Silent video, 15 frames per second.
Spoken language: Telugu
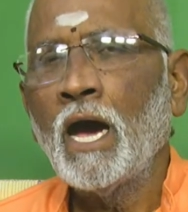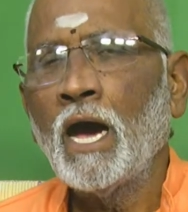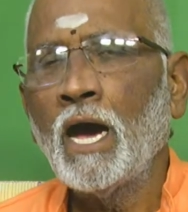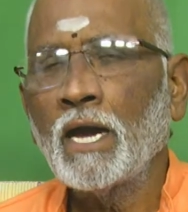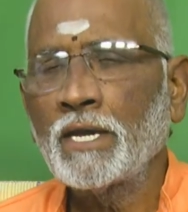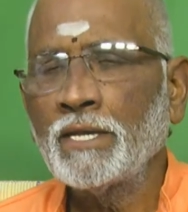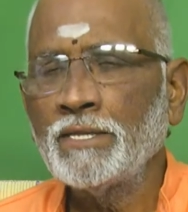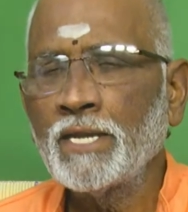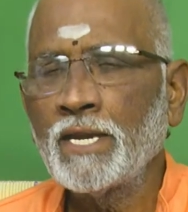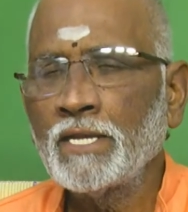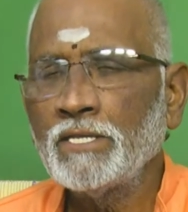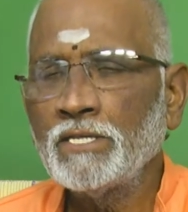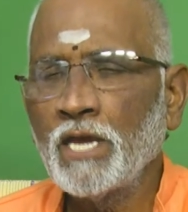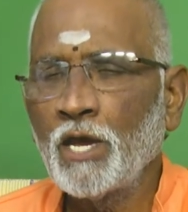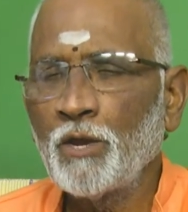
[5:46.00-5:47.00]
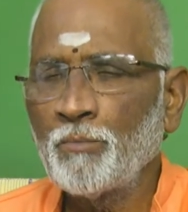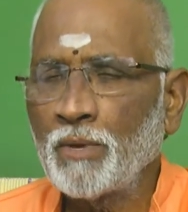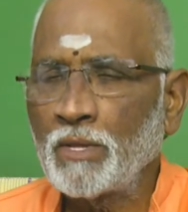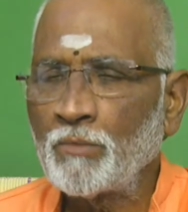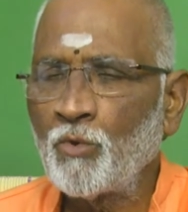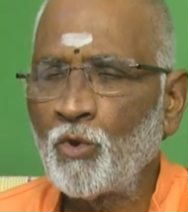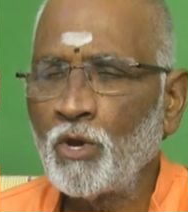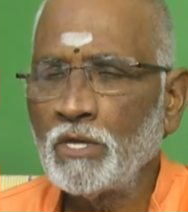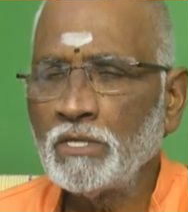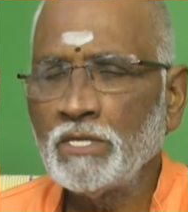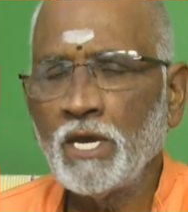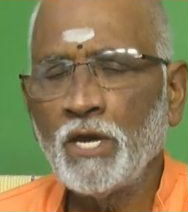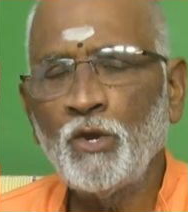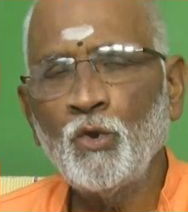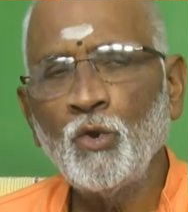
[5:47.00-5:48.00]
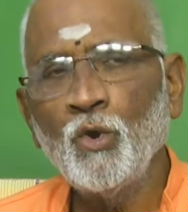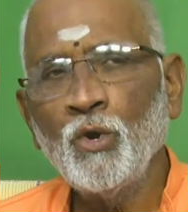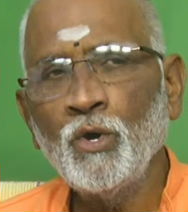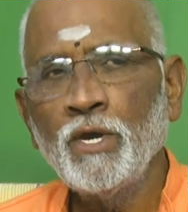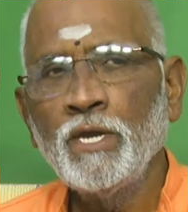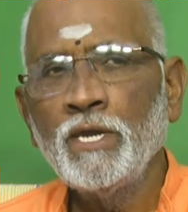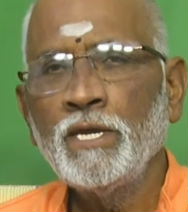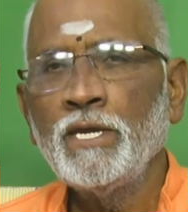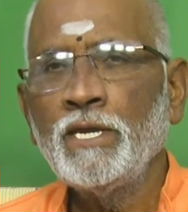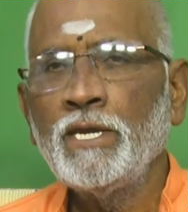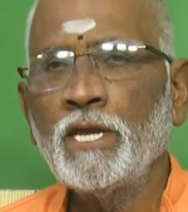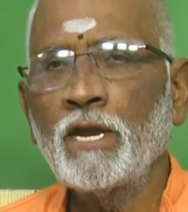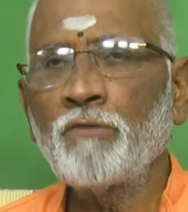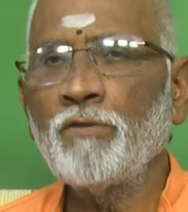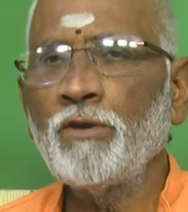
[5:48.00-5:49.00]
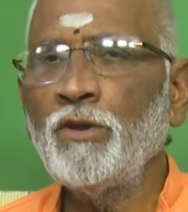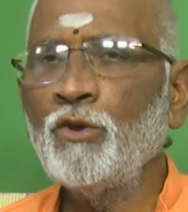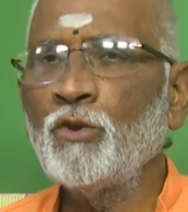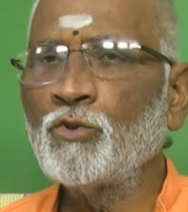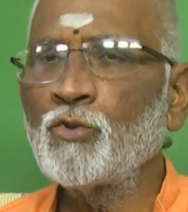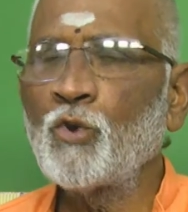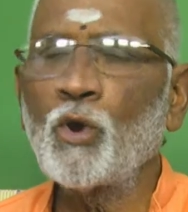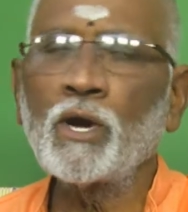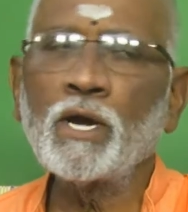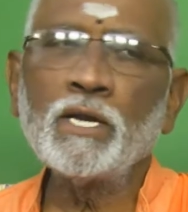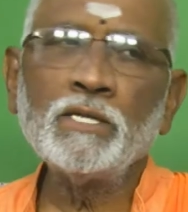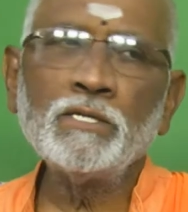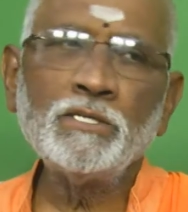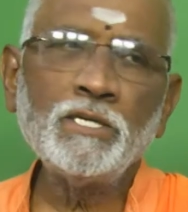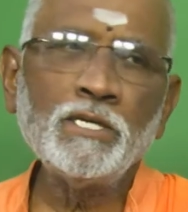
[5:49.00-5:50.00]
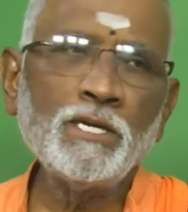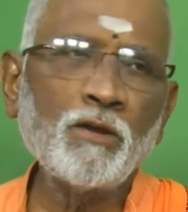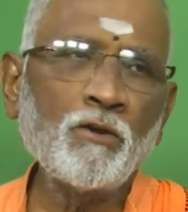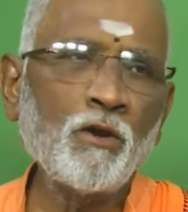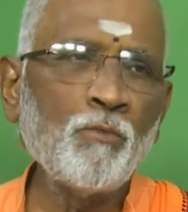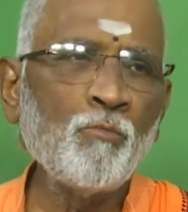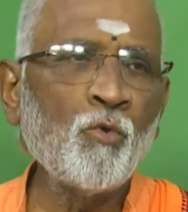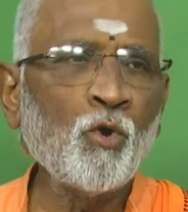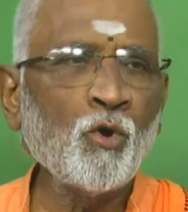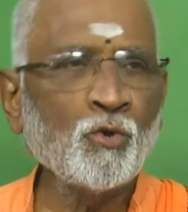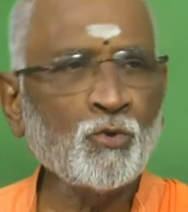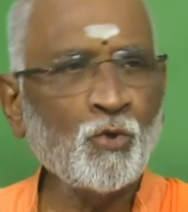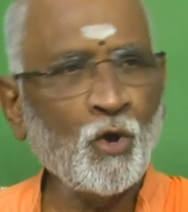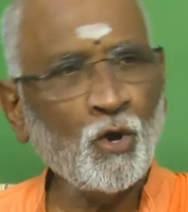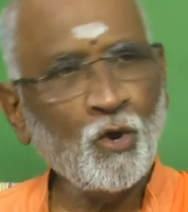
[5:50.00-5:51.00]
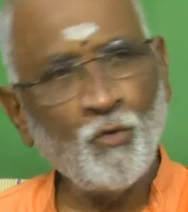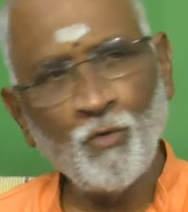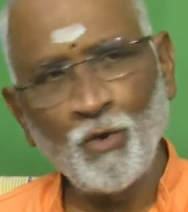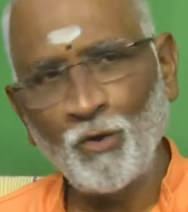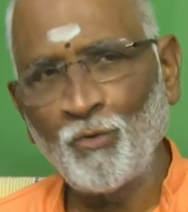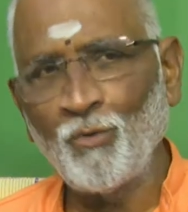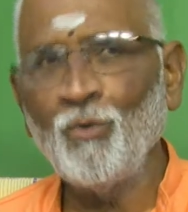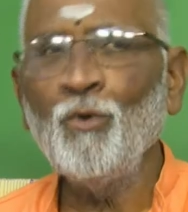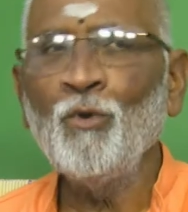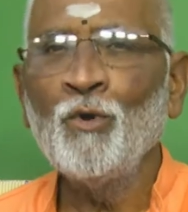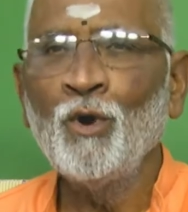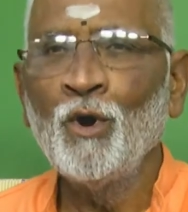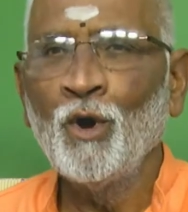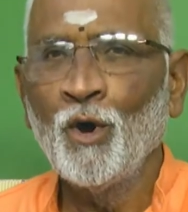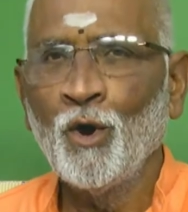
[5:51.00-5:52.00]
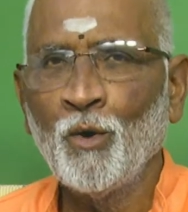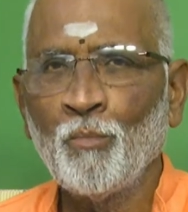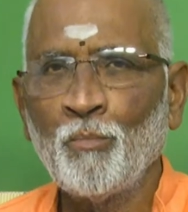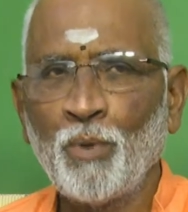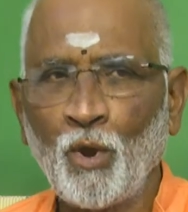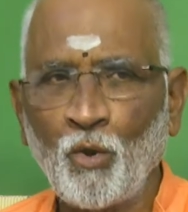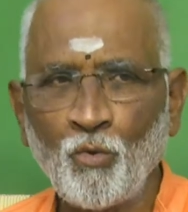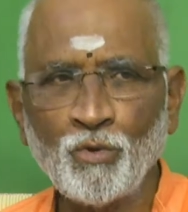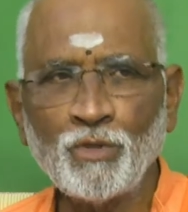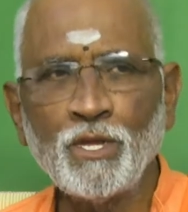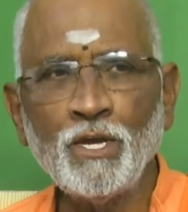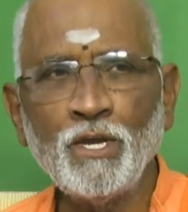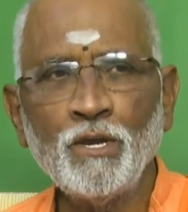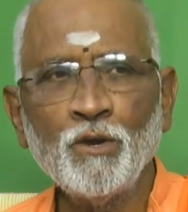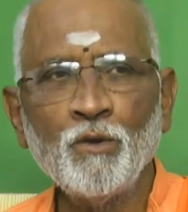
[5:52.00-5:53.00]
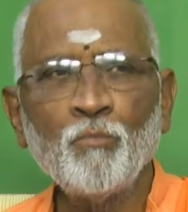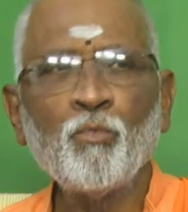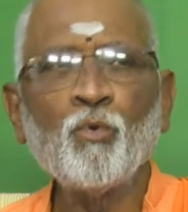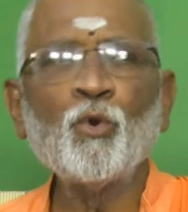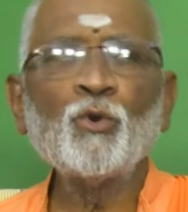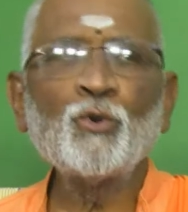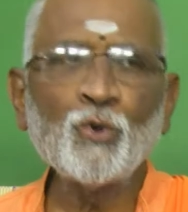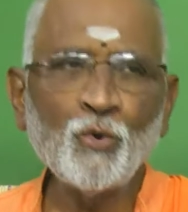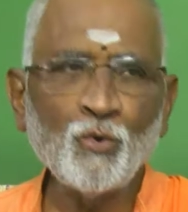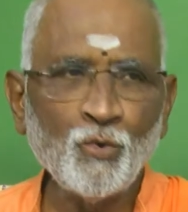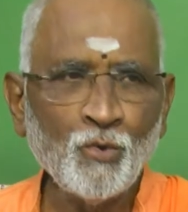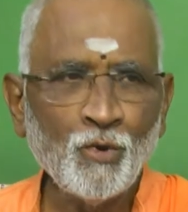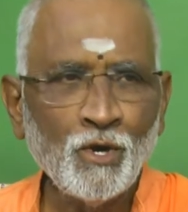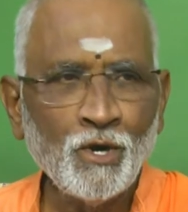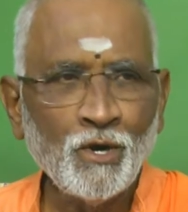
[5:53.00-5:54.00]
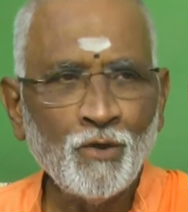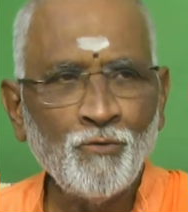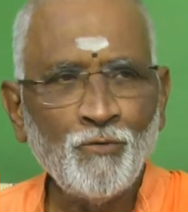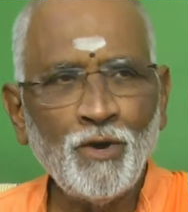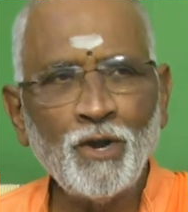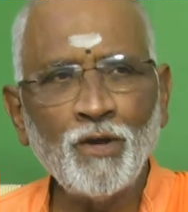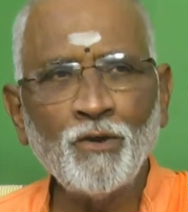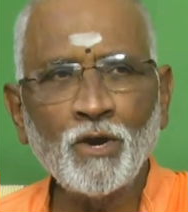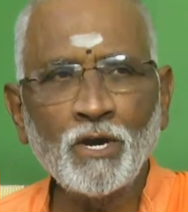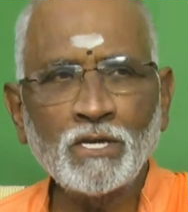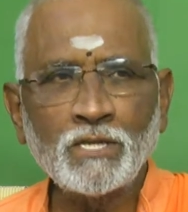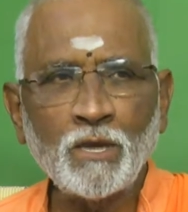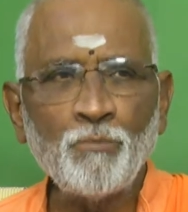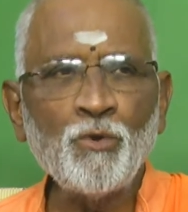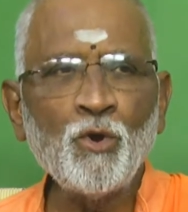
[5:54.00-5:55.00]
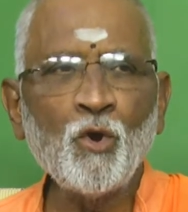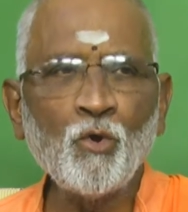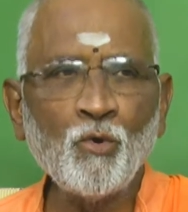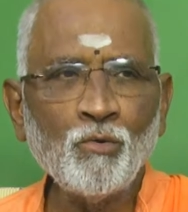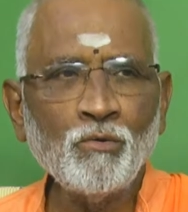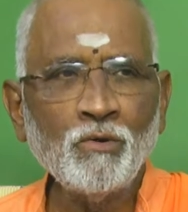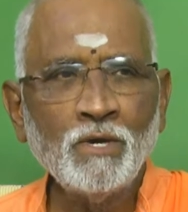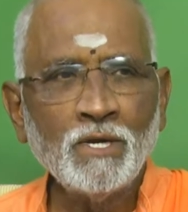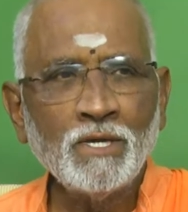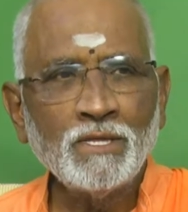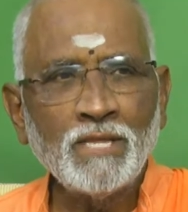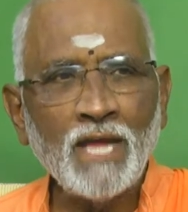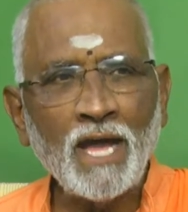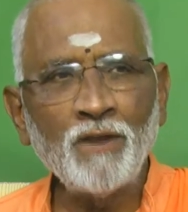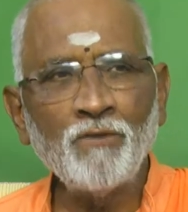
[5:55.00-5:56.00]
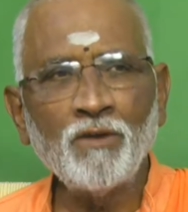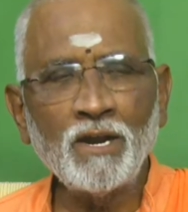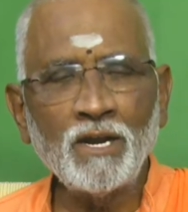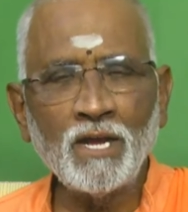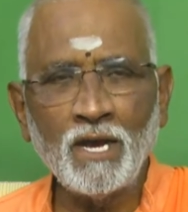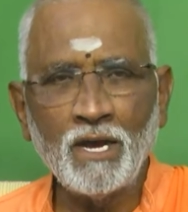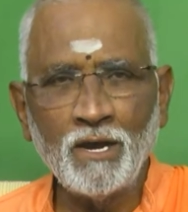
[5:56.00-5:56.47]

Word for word: ఆ కిందటి అధ్యాయం పదమూడో అధ్యాయంలో ఇరవయో శ్లోకం నుంచి ఇరవై మూడో శ్లోకం వరకు ప్రకృతి పురుషుడు వీళ్ళ యొక్క సంయోగం దానివలన